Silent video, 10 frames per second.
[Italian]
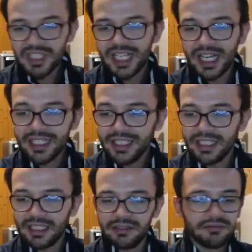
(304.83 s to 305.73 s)

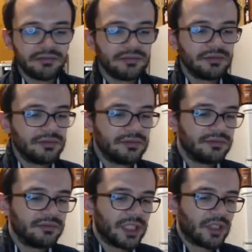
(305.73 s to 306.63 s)
carine,
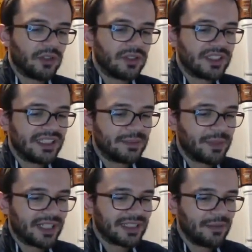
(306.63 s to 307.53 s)
però si
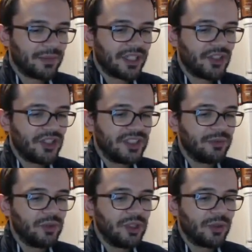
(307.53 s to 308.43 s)
spera sempre che ci si
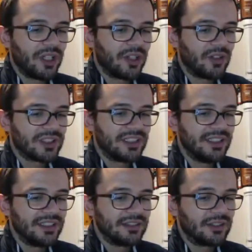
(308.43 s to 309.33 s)
pulli qualcosa
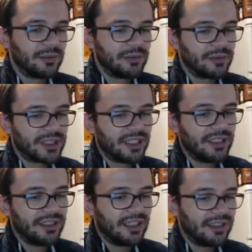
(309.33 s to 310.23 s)
dentro, per
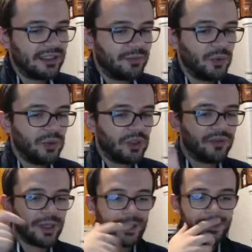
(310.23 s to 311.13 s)
carità pull
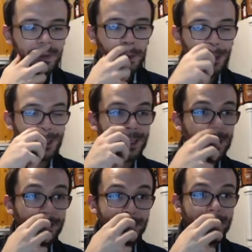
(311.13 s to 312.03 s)
ovviamente non è
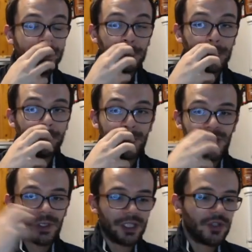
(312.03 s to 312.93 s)
garantito, a
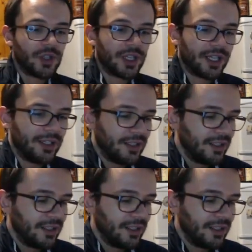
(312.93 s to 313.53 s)
maggior ragione che